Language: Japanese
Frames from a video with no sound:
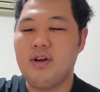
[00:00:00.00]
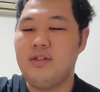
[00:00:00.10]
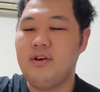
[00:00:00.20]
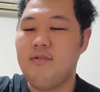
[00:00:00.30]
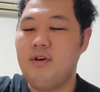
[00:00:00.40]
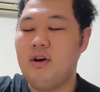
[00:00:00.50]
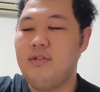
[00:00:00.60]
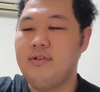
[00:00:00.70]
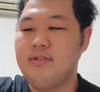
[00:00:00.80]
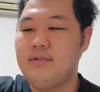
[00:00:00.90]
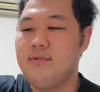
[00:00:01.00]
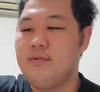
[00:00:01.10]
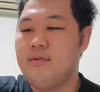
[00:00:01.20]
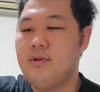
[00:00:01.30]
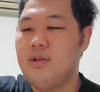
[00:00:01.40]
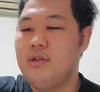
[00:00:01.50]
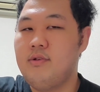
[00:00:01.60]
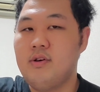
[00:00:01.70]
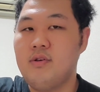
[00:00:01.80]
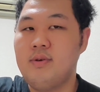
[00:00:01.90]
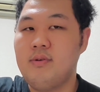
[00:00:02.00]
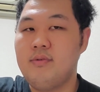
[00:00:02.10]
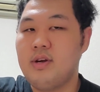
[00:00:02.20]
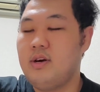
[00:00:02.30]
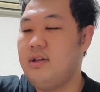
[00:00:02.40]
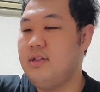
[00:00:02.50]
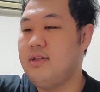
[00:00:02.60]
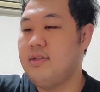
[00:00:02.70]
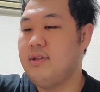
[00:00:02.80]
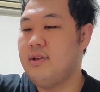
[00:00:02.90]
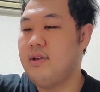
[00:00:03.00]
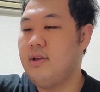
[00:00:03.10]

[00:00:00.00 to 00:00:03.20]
ウなんかなわかんないです。一箱目こんな感じっすね。